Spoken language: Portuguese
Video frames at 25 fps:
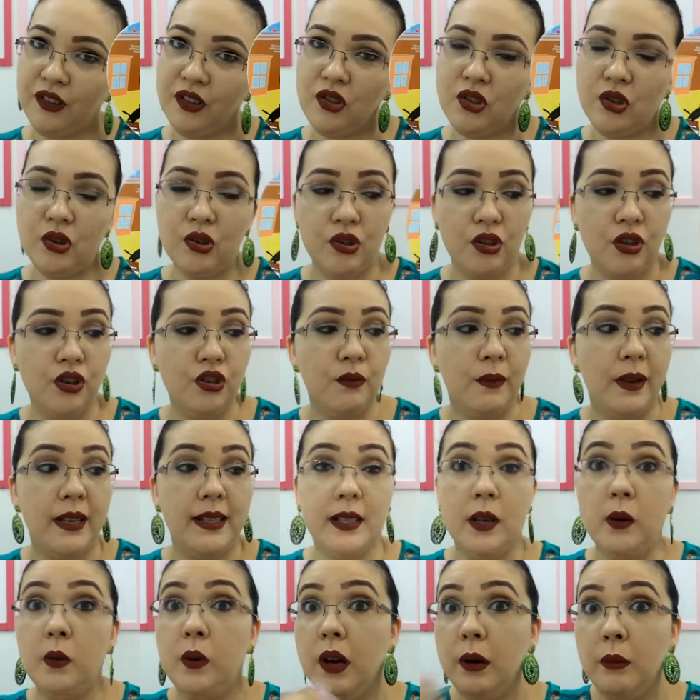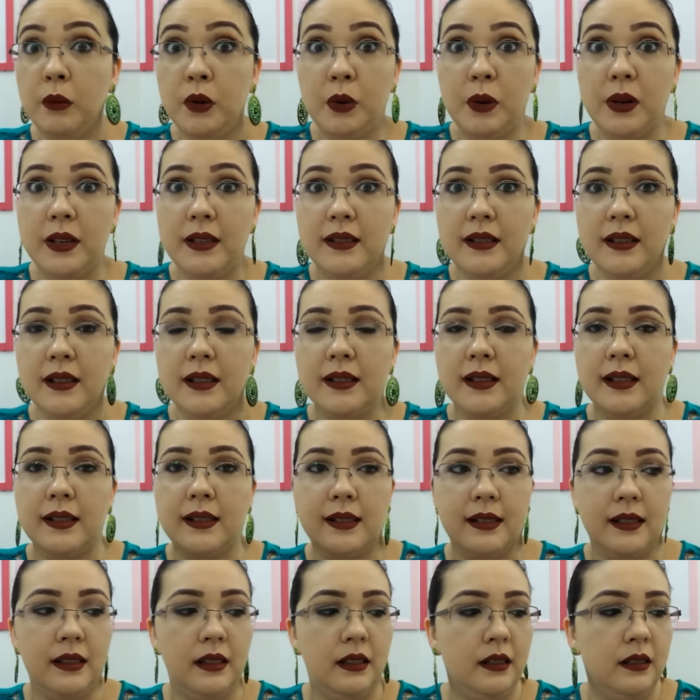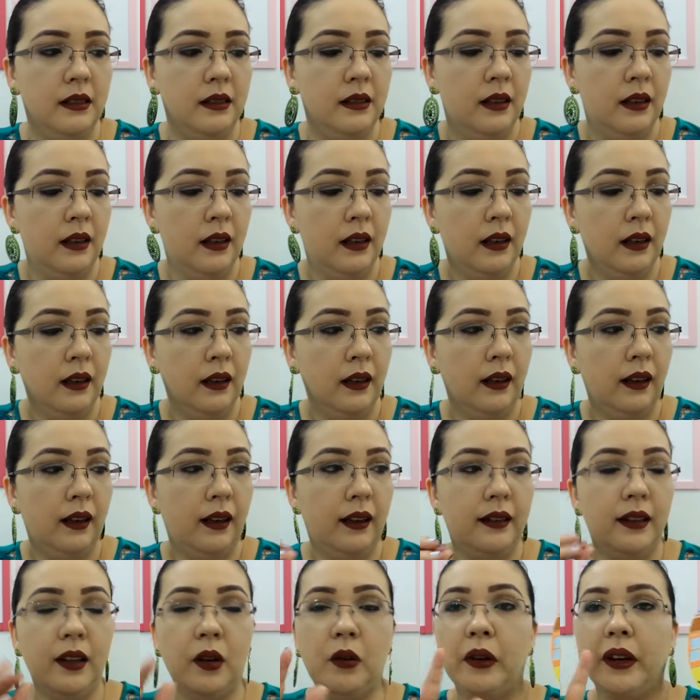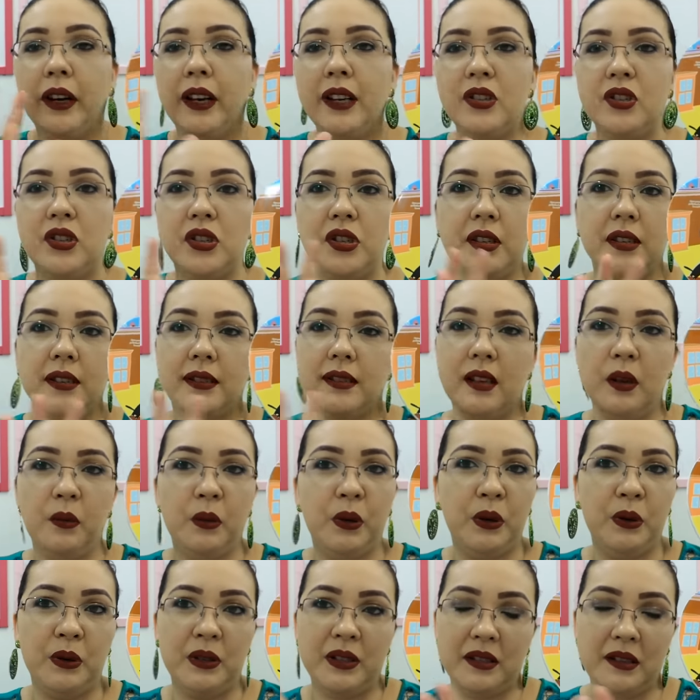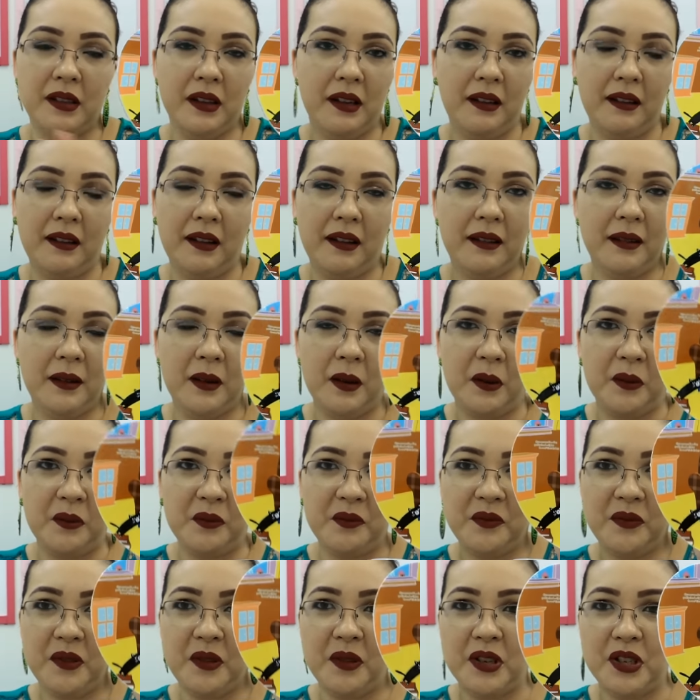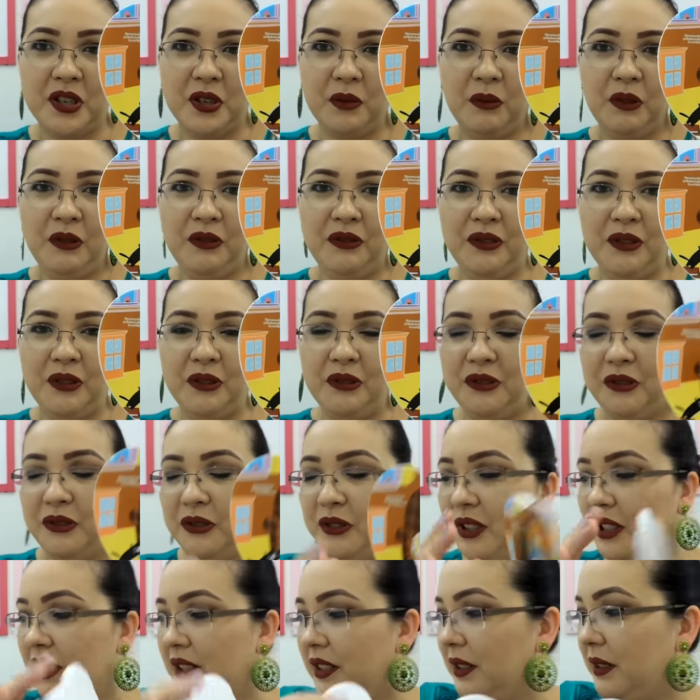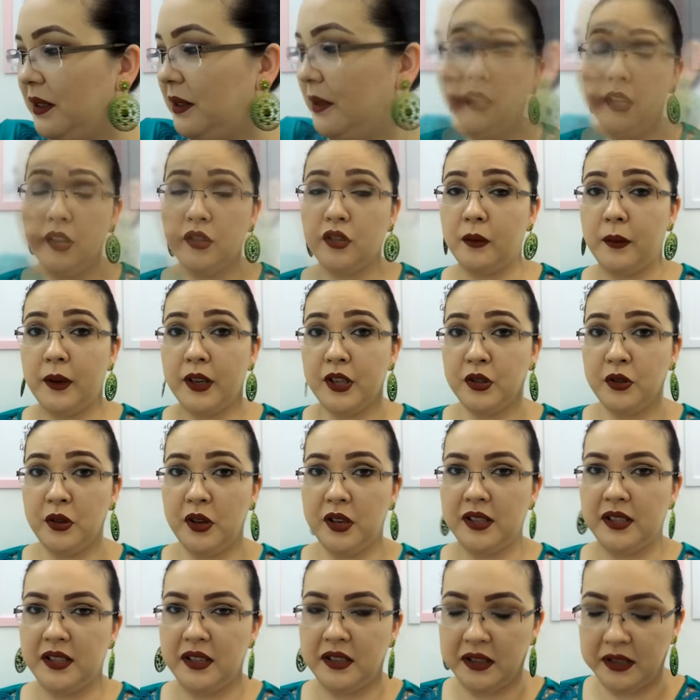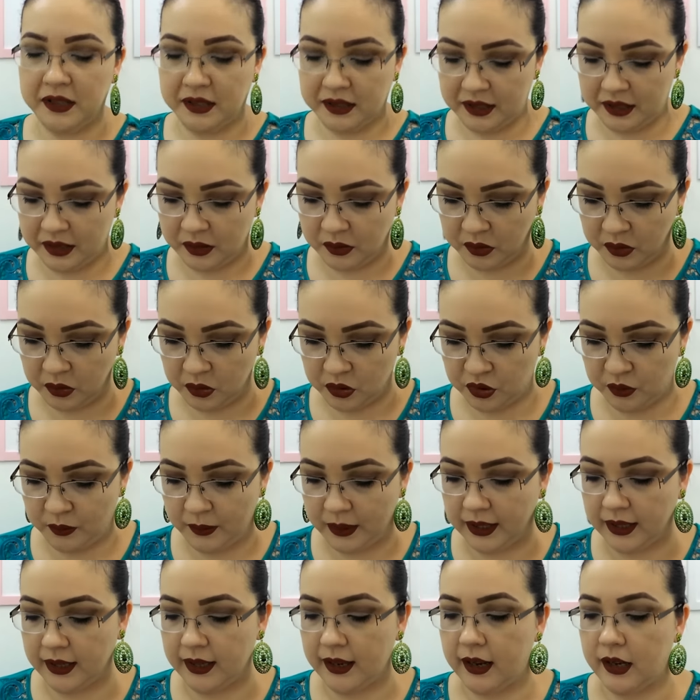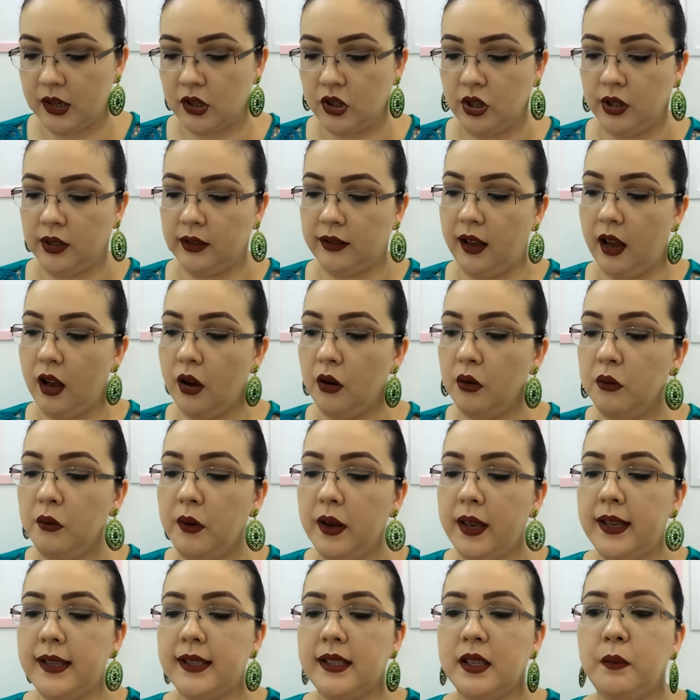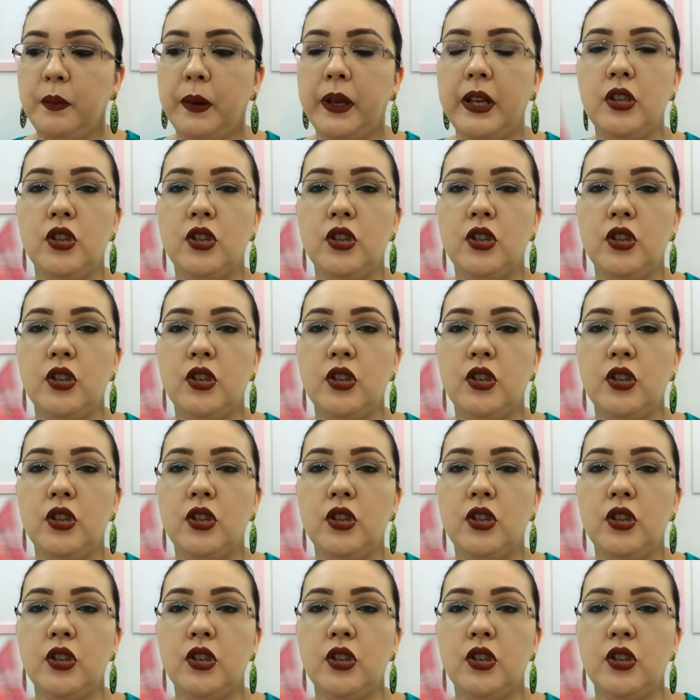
infantil, gente, mas eu amo coisinhas assim, é, decoradinhas. Sempre gostei, né? Então eu achei muito fofo. E tem só mais dois itens que não são de maquiagem, tá? Um é esse